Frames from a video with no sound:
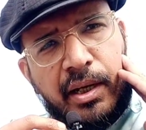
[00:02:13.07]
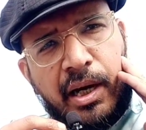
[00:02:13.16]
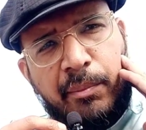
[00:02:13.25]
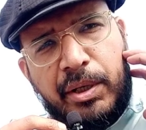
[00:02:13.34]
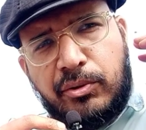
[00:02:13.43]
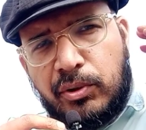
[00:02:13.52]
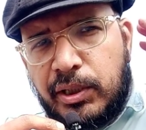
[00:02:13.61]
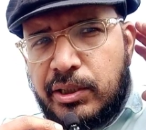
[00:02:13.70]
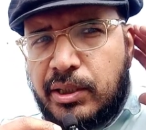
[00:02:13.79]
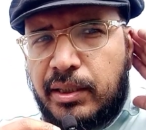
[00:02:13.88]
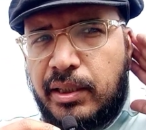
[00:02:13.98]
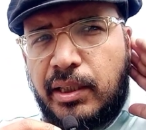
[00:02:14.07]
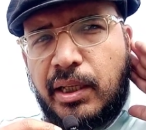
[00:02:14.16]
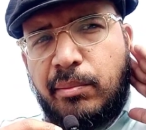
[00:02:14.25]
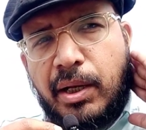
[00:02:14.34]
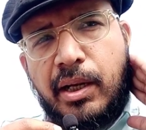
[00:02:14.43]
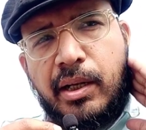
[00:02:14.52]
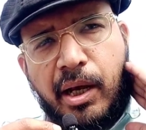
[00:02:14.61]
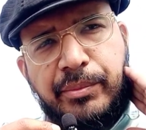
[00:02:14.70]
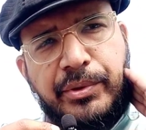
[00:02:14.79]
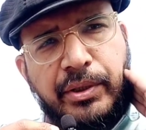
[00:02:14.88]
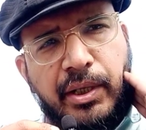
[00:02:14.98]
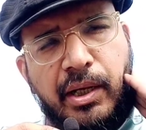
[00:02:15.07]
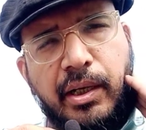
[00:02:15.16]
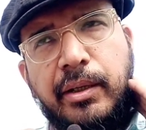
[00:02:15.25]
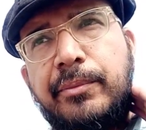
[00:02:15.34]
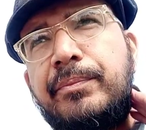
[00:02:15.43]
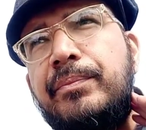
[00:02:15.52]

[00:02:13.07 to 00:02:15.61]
हम एक्चुअली ये चाहते हैं कि हमारा नाम ज़िंदा रहे